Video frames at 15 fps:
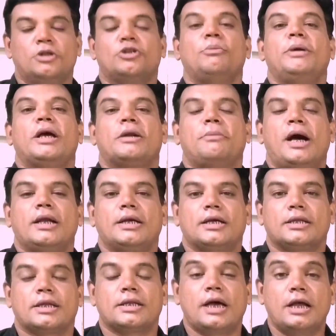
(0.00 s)
तो मेहरबान
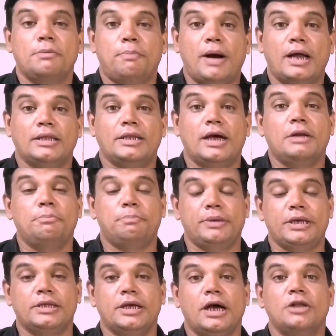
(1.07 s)
कदरदान पानदान
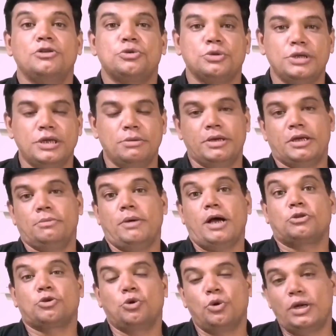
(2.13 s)
पीकदान सुनिए मेरी
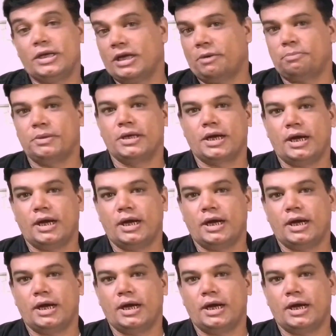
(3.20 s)
बात खोल के अपने